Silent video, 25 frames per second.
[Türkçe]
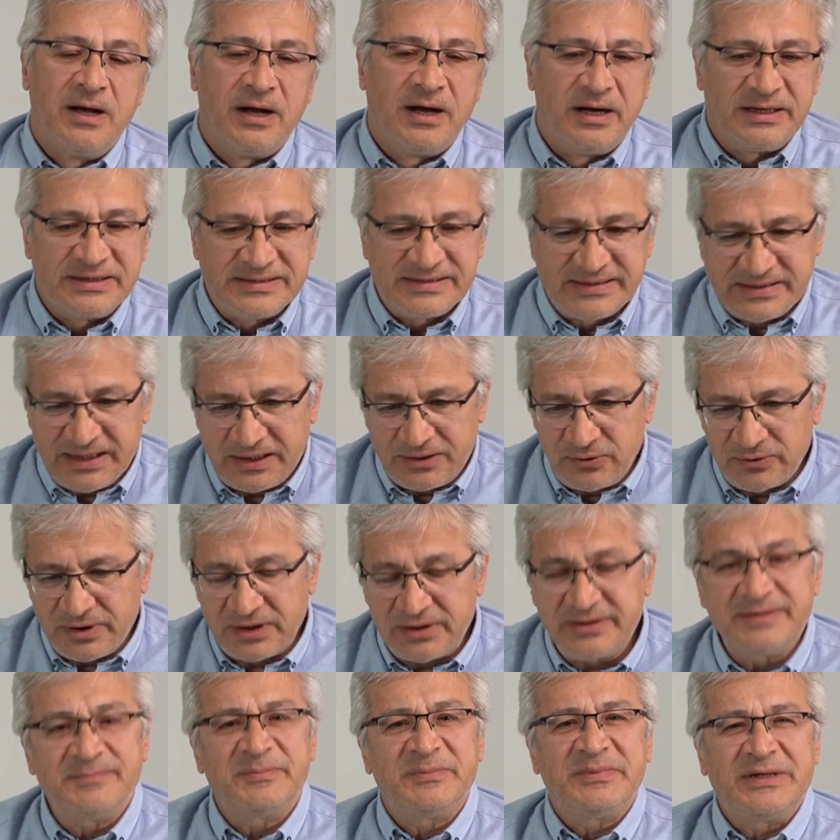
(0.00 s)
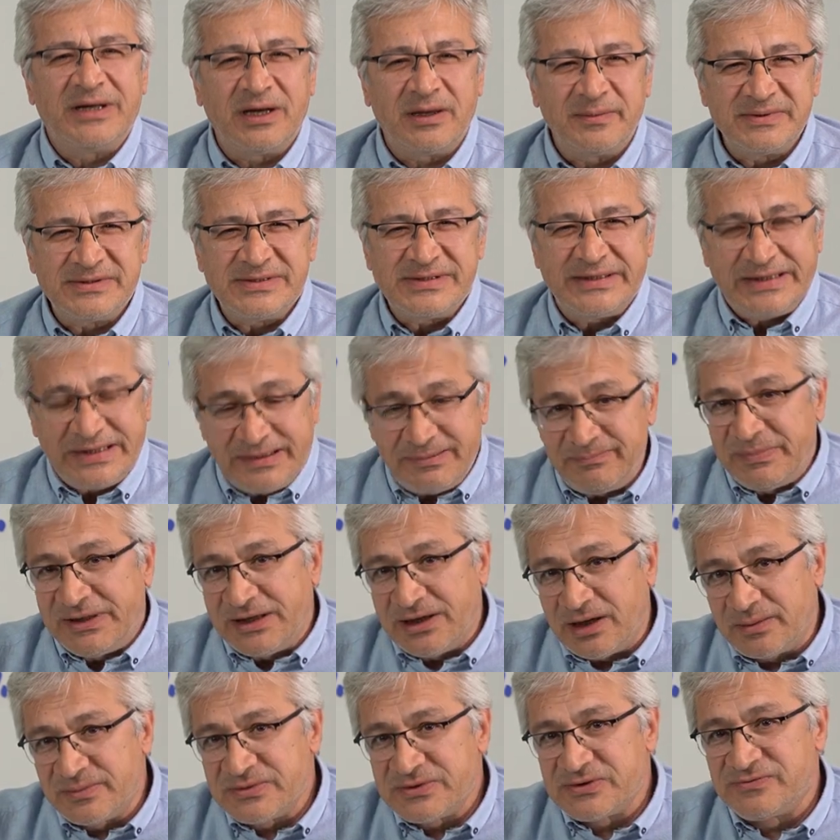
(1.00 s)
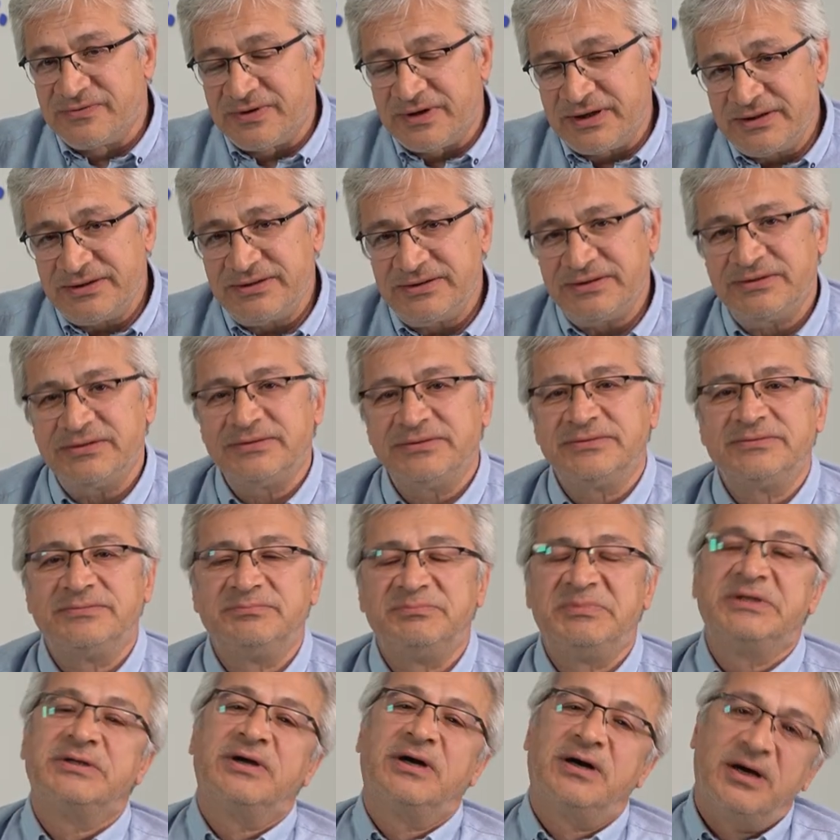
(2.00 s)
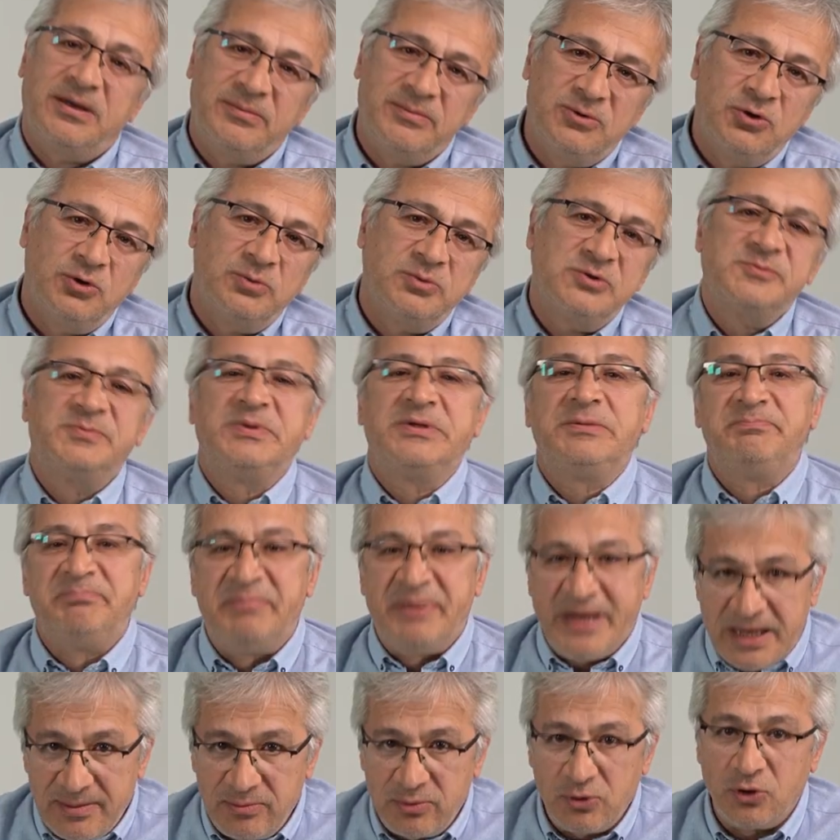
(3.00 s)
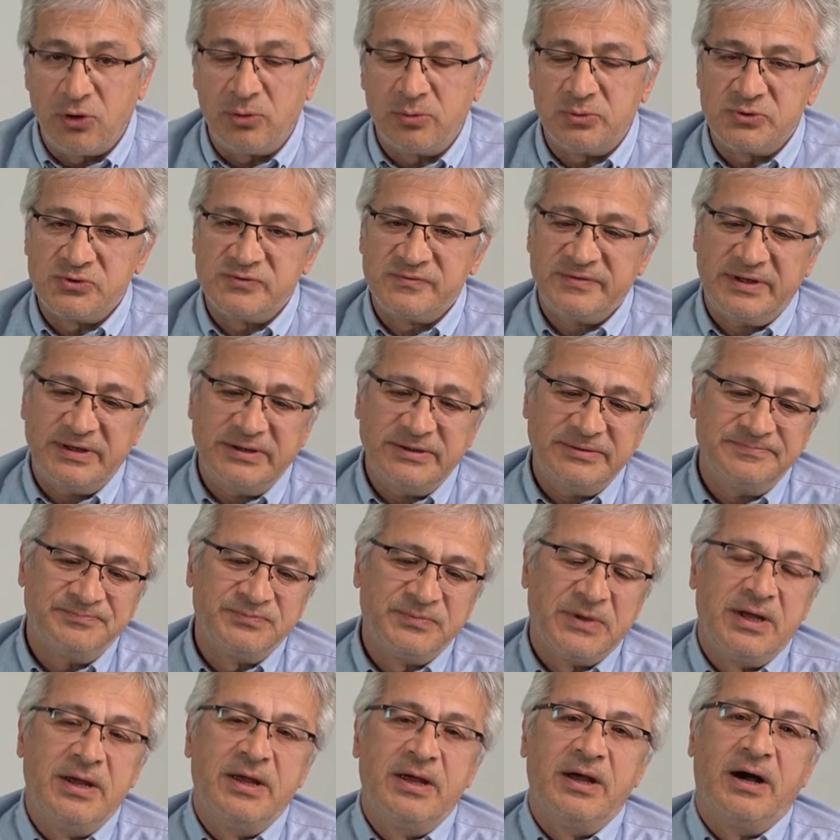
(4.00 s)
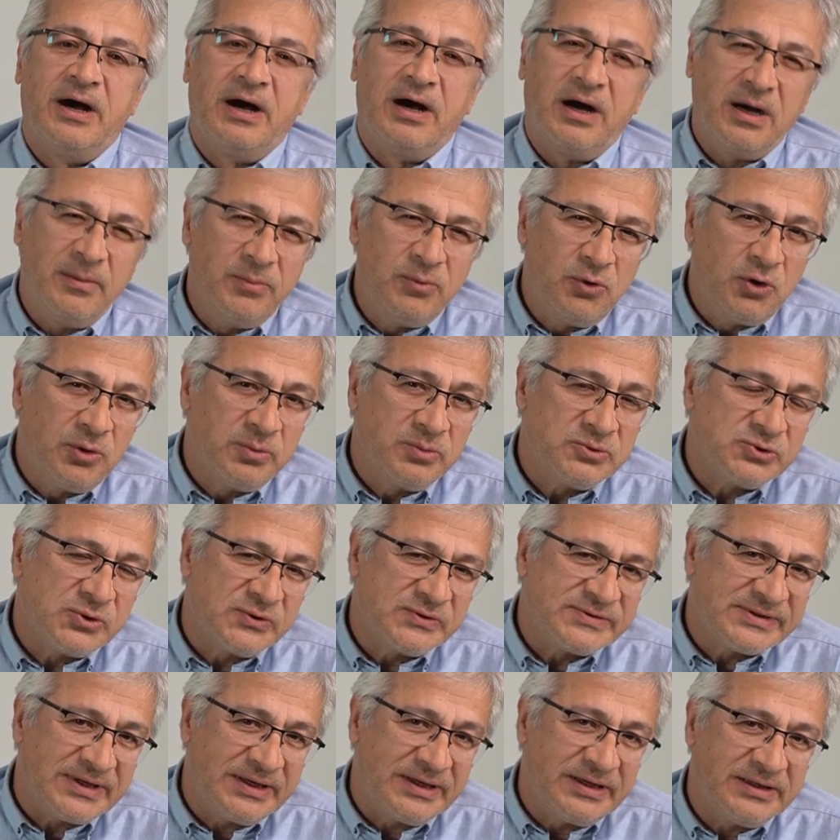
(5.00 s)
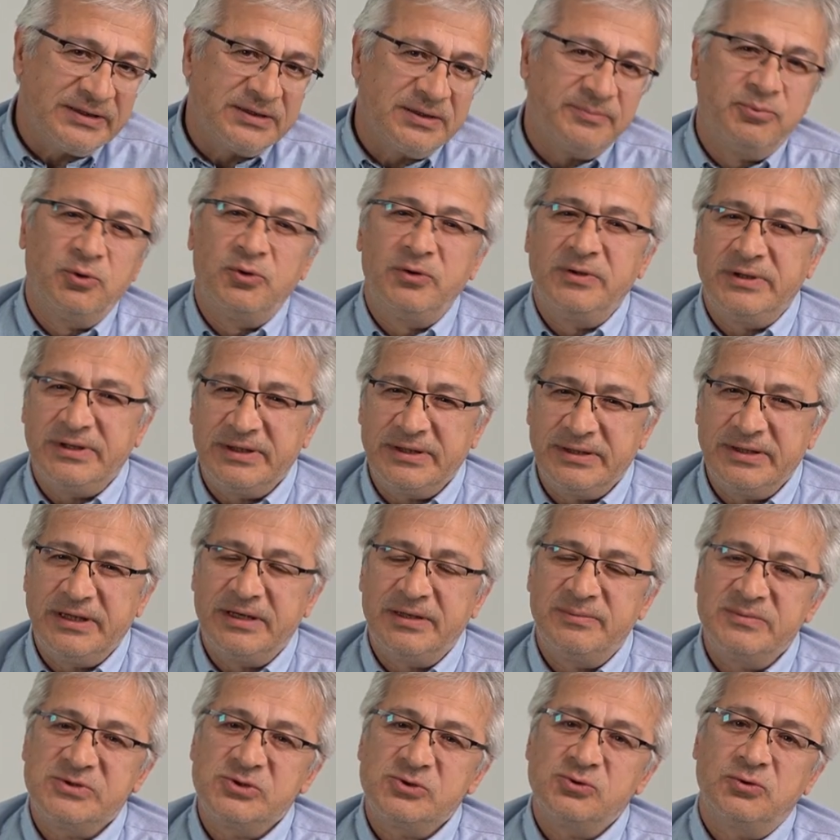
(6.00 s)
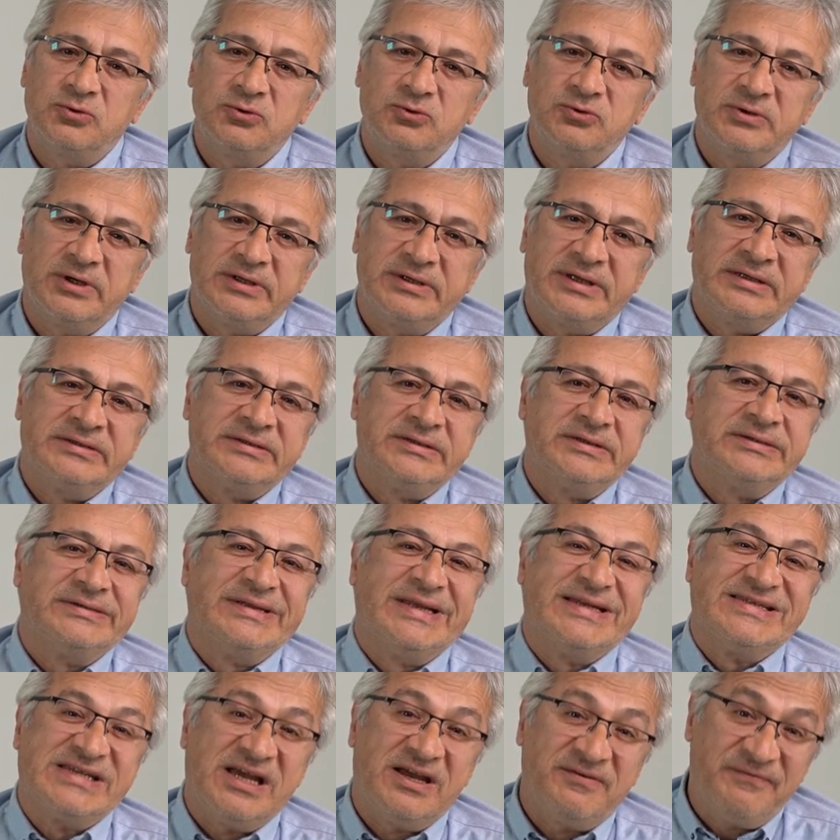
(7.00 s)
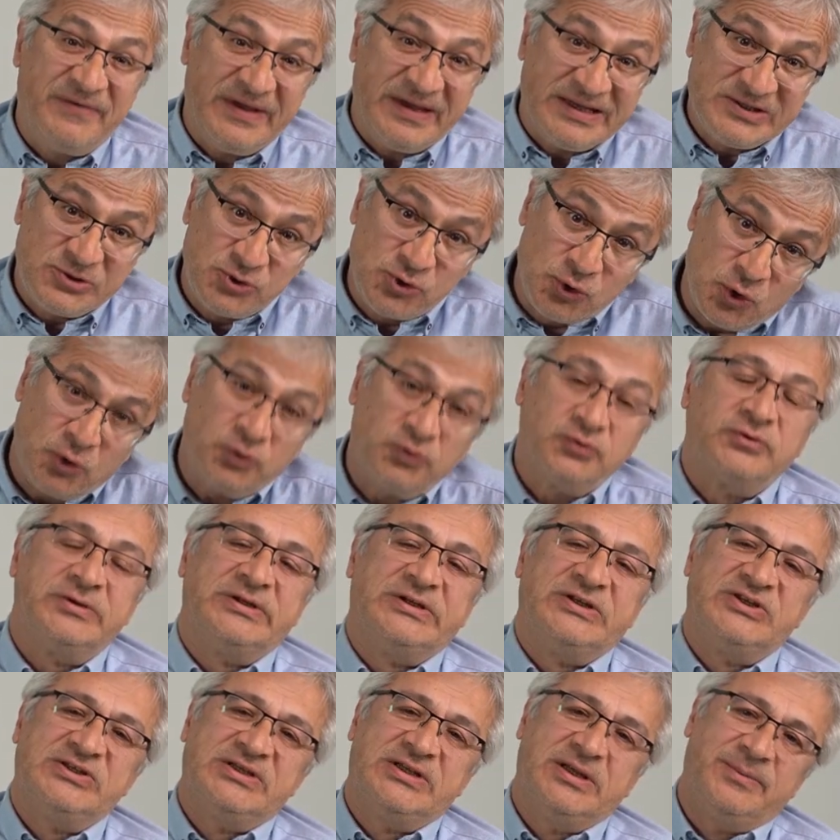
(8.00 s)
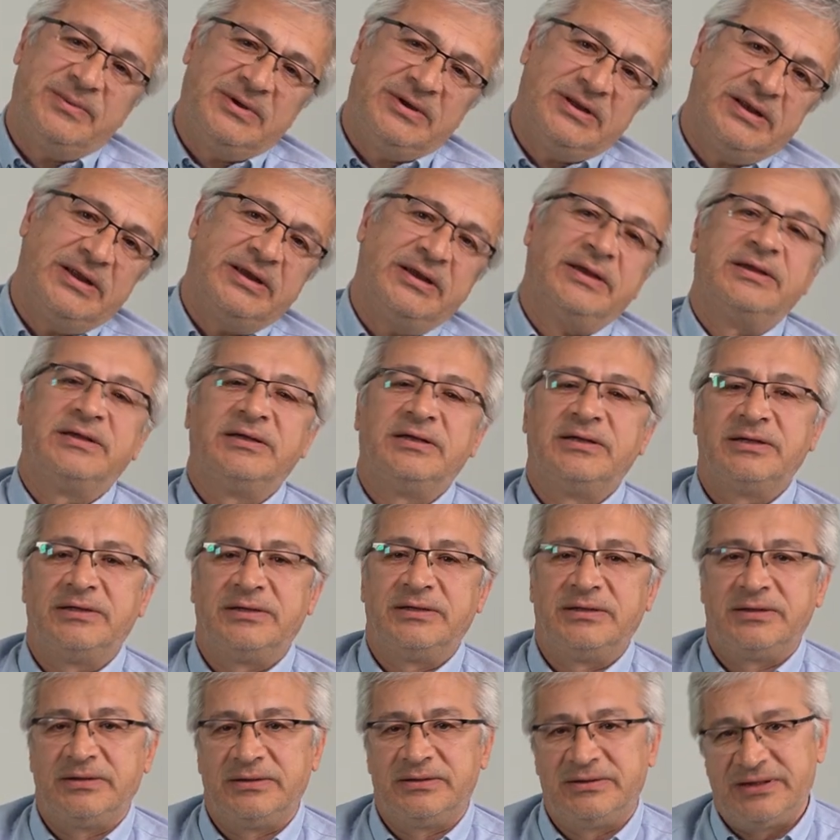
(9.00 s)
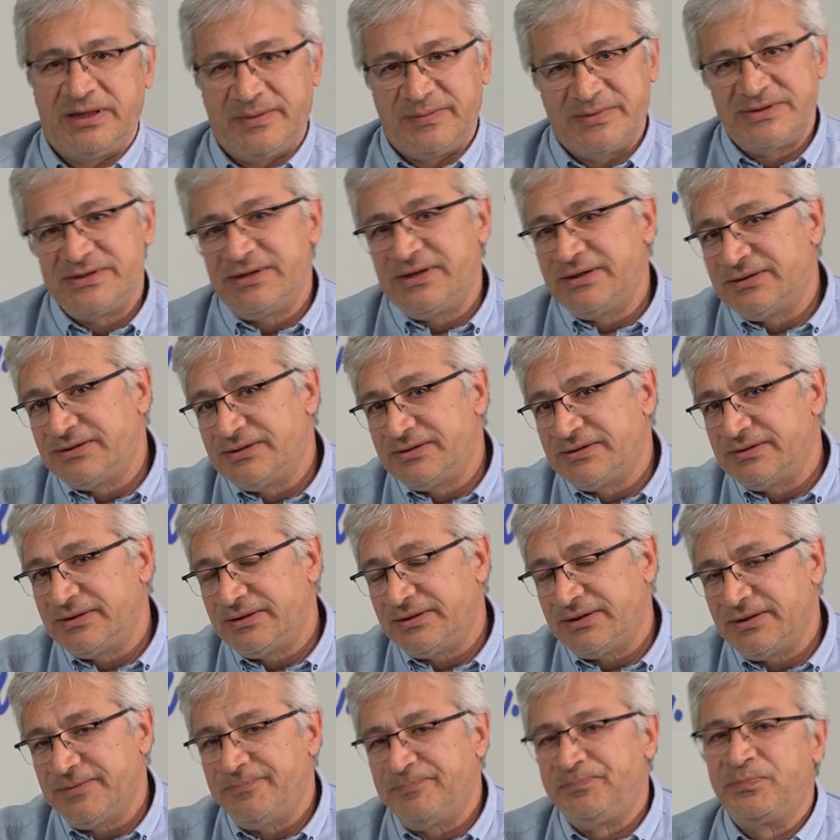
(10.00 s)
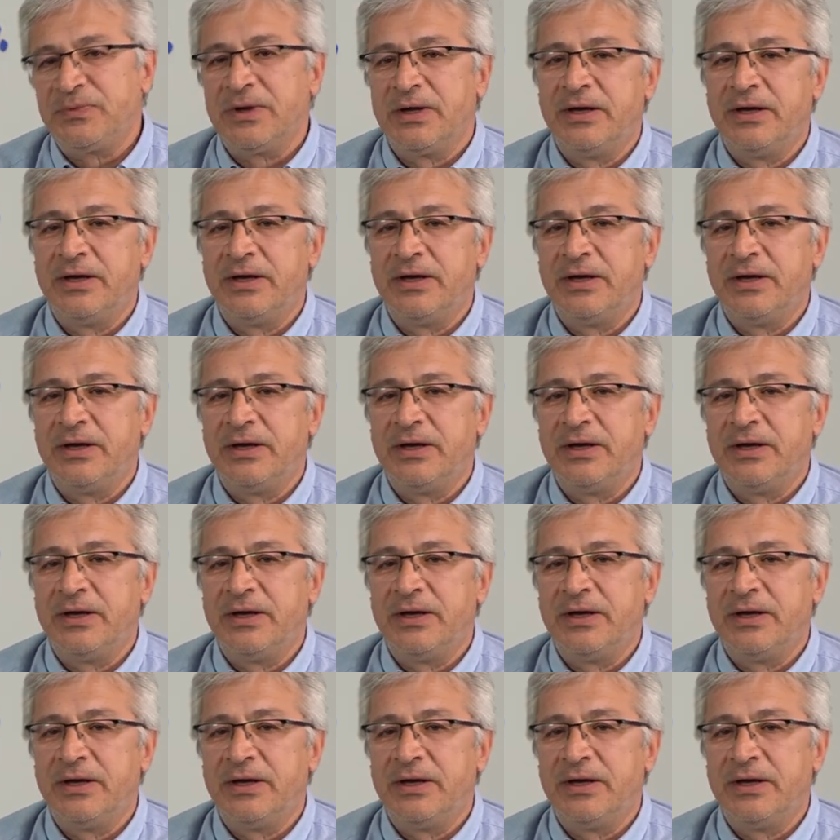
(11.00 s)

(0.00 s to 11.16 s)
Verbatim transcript: Hastane olarak binamız iki binamız var. Bir A bloğumuz, bir B bloğumuz var. A bloğumuzu özellikle poliklerimizin olduğu alanları dezenfeksiyon işlemiyle e, temizlettirdik.